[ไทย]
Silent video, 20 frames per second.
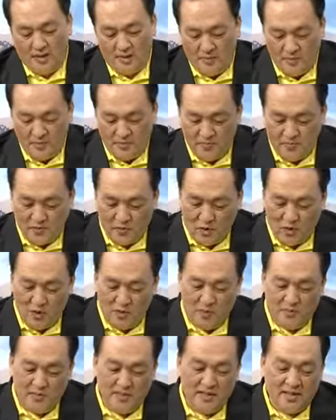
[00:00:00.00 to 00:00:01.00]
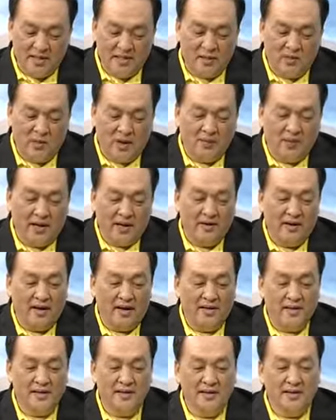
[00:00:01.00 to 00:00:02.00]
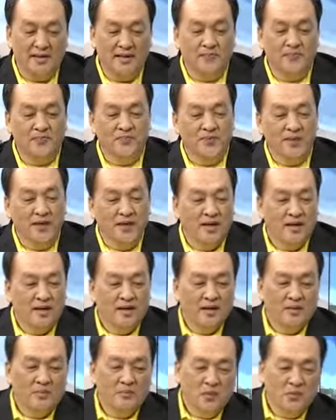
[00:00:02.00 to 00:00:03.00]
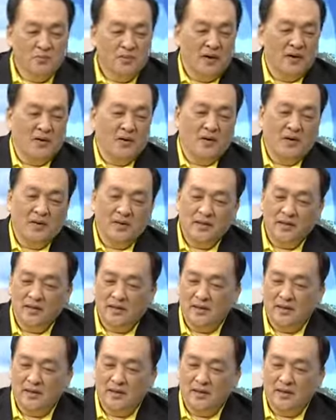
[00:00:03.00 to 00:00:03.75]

ระบบสองระบบนี้เกิดความแข็งแรงขึ้นเนี่ยบทบาทของ